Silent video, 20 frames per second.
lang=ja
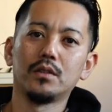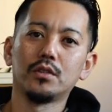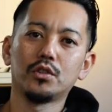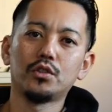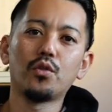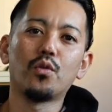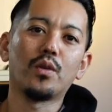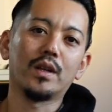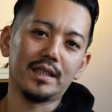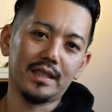
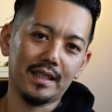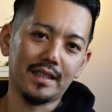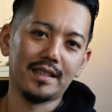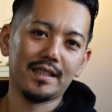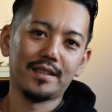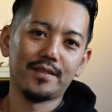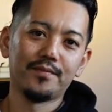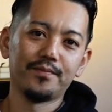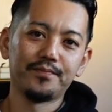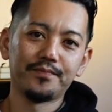正月で
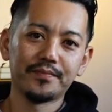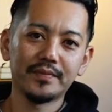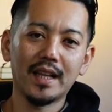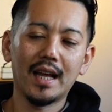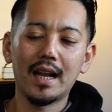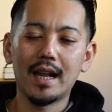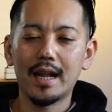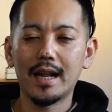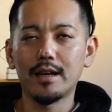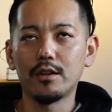す。
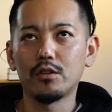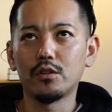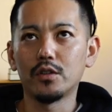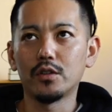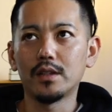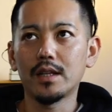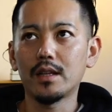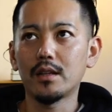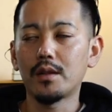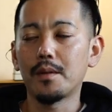なあ
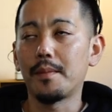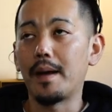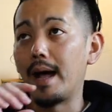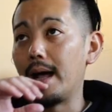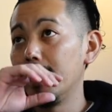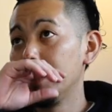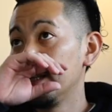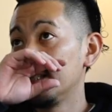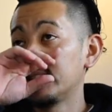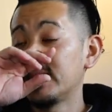の、例え
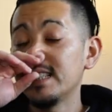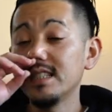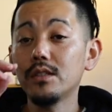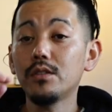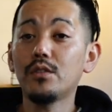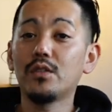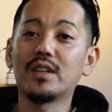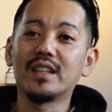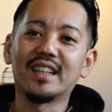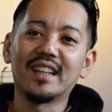ば、先
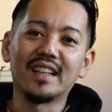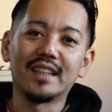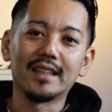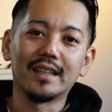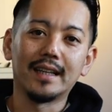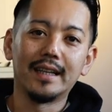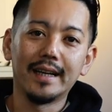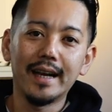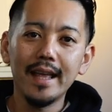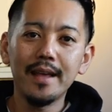祖の
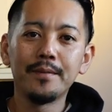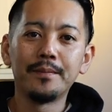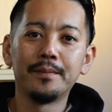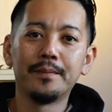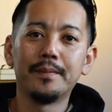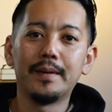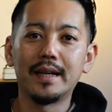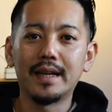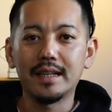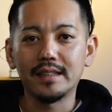方々がね、
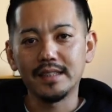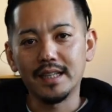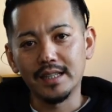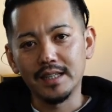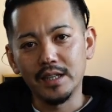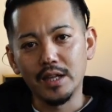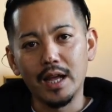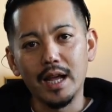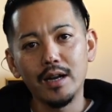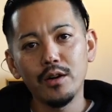まあ亡く
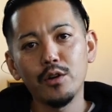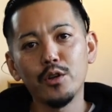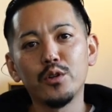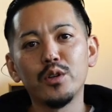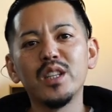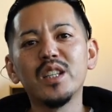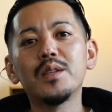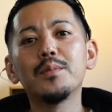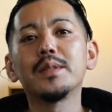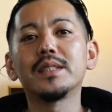なってあの世
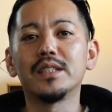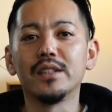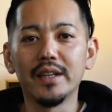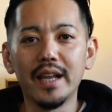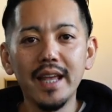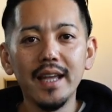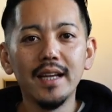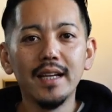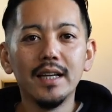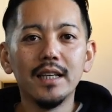に行きますよ
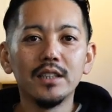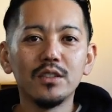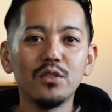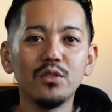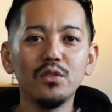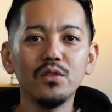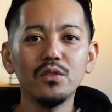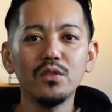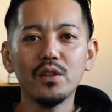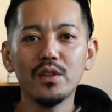ね。
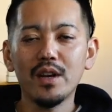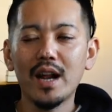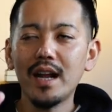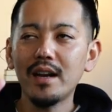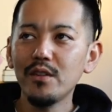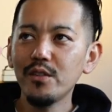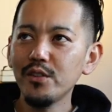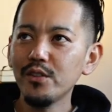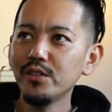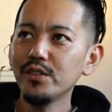その時、
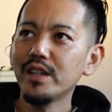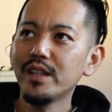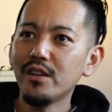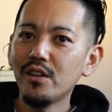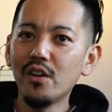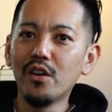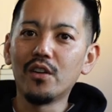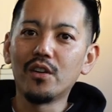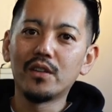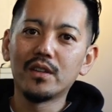あの世で
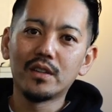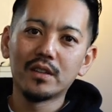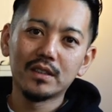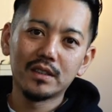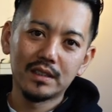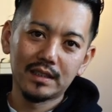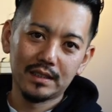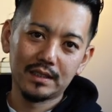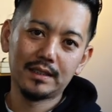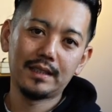の、
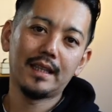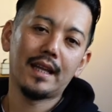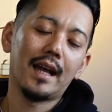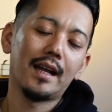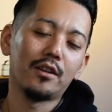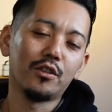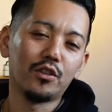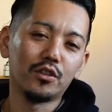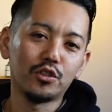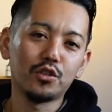
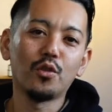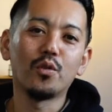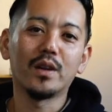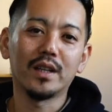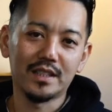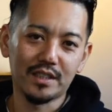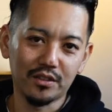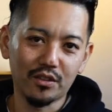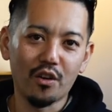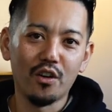あの、正
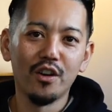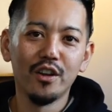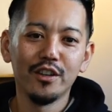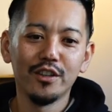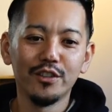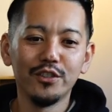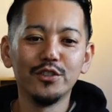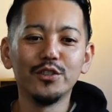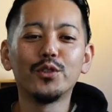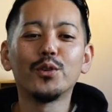月と。
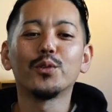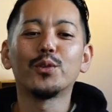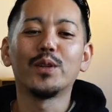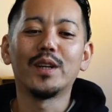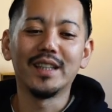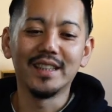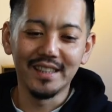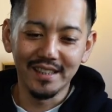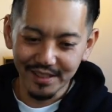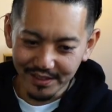いうこと
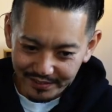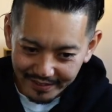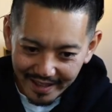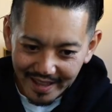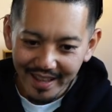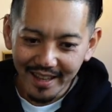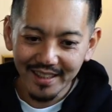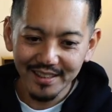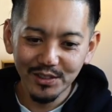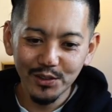なんですよ
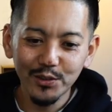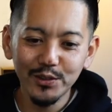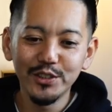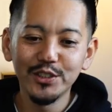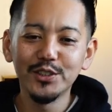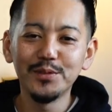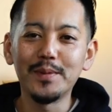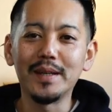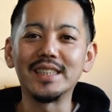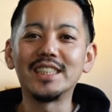ね。そう
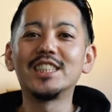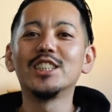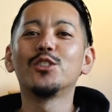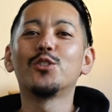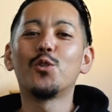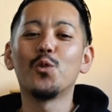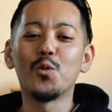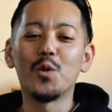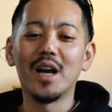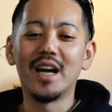いう、まあ、
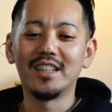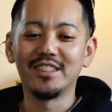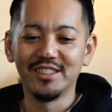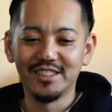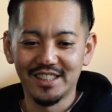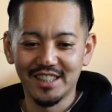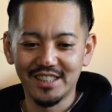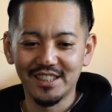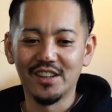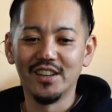信仰がある
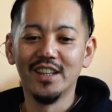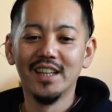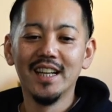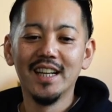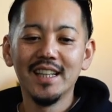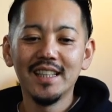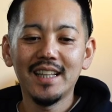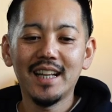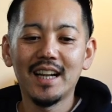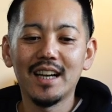んですよ。
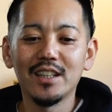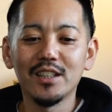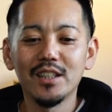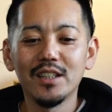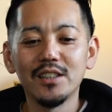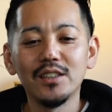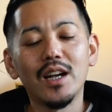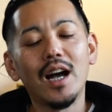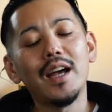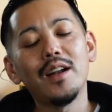だから、
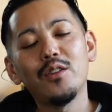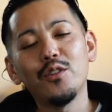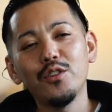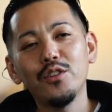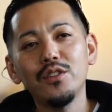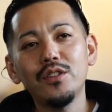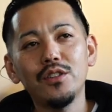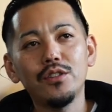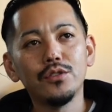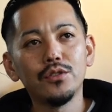あの
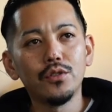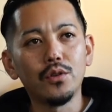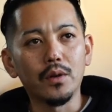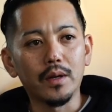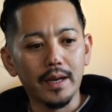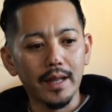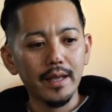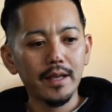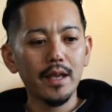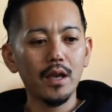世っていうの
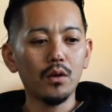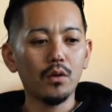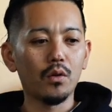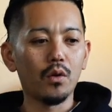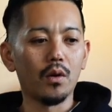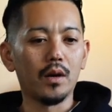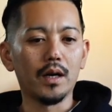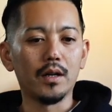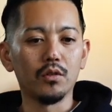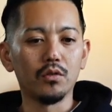がね、結
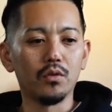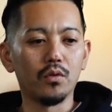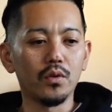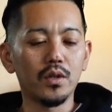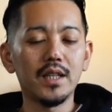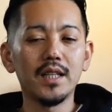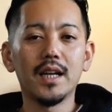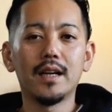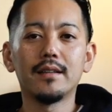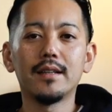構、あの、
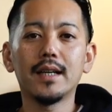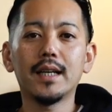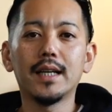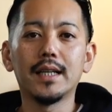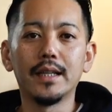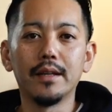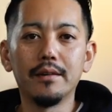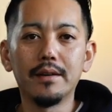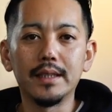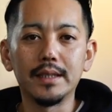沖縄の
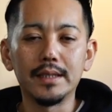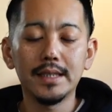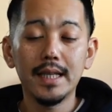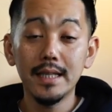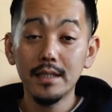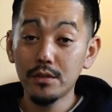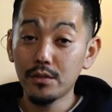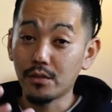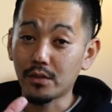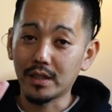中では、
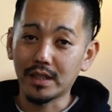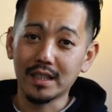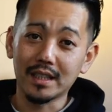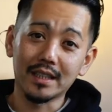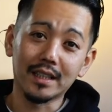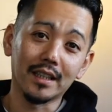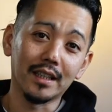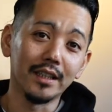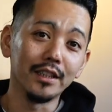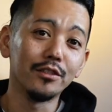先祖の方々
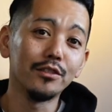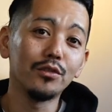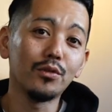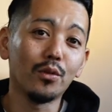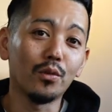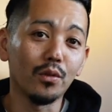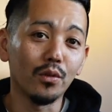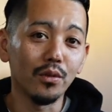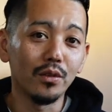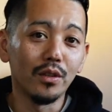が行く
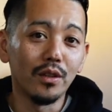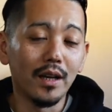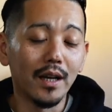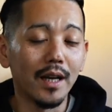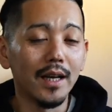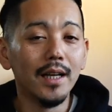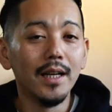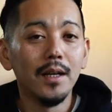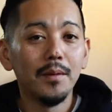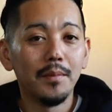ところっていうの
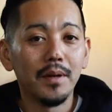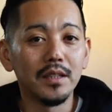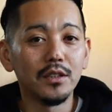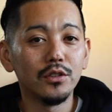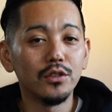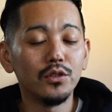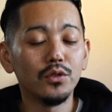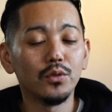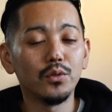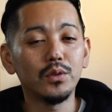は、まあ、
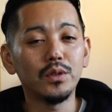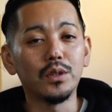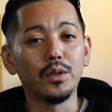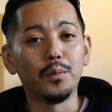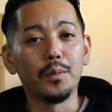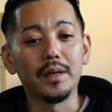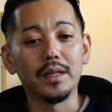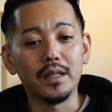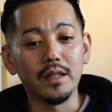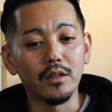愚僧って
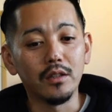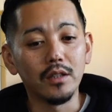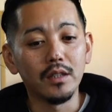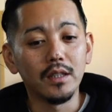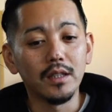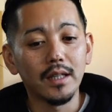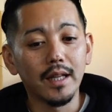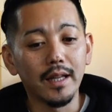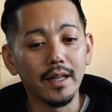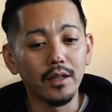呼ばれて
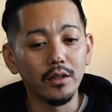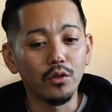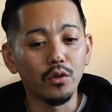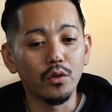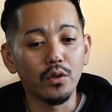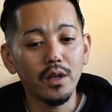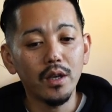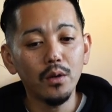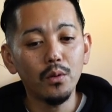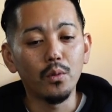えー
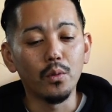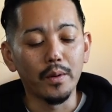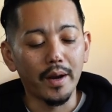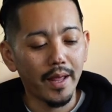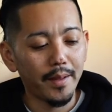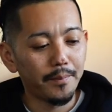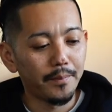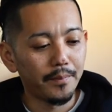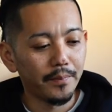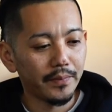と、結構ね
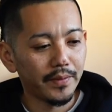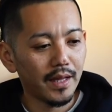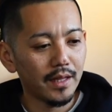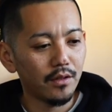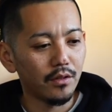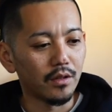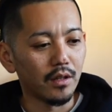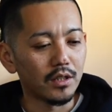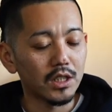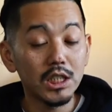なん
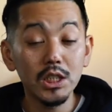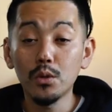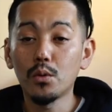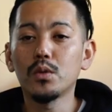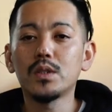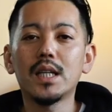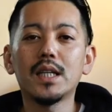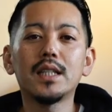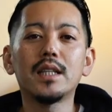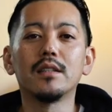ていうの信
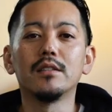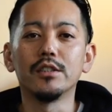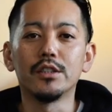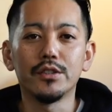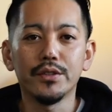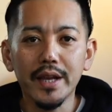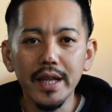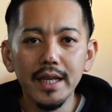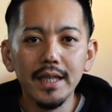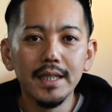仰されてるんで
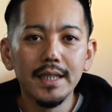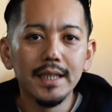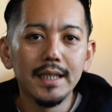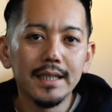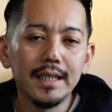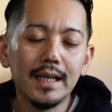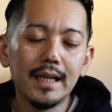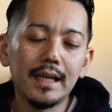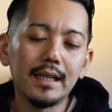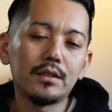すよね
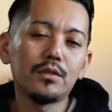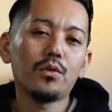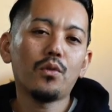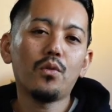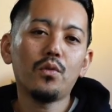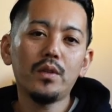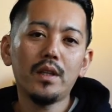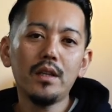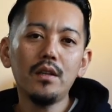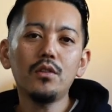だからそ
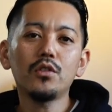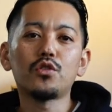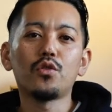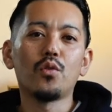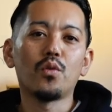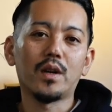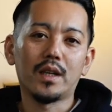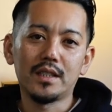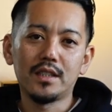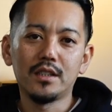こでの
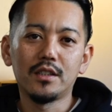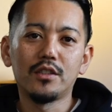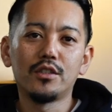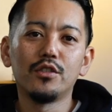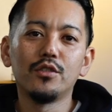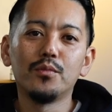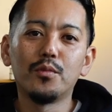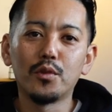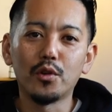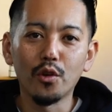正月っ
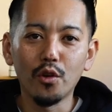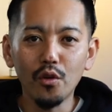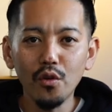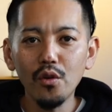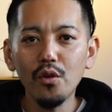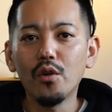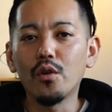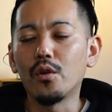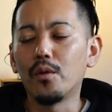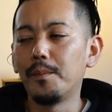ていうもの
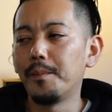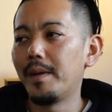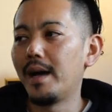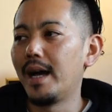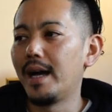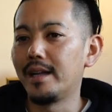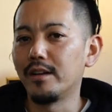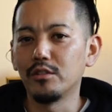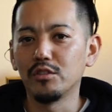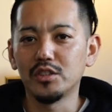を、
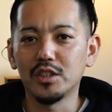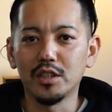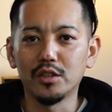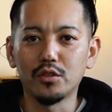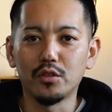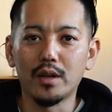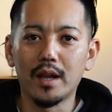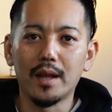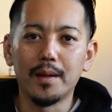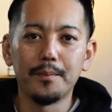まあ、あのちゃん
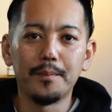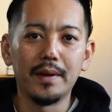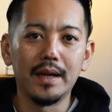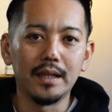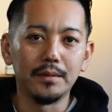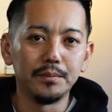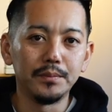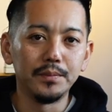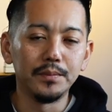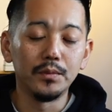とな、
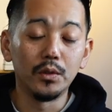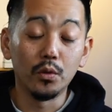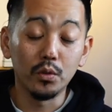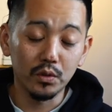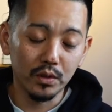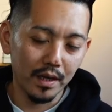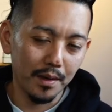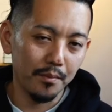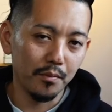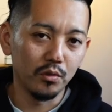まあ、お
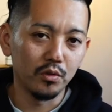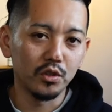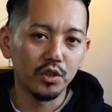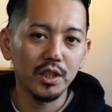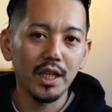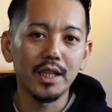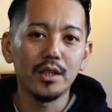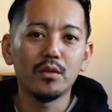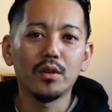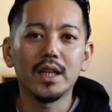供え物をし
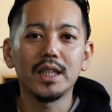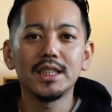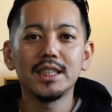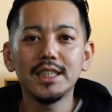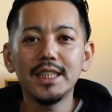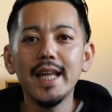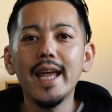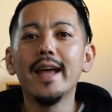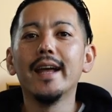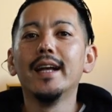たりとか
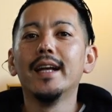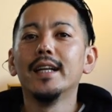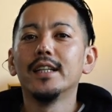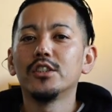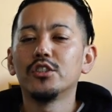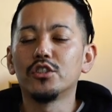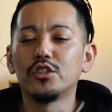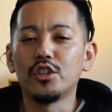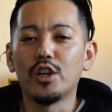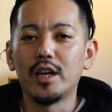して
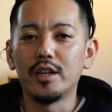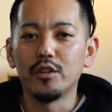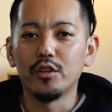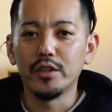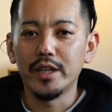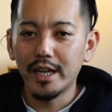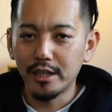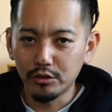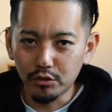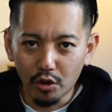ちょっとあ
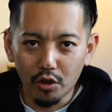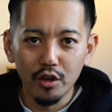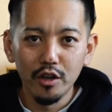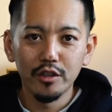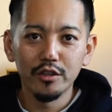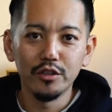のやると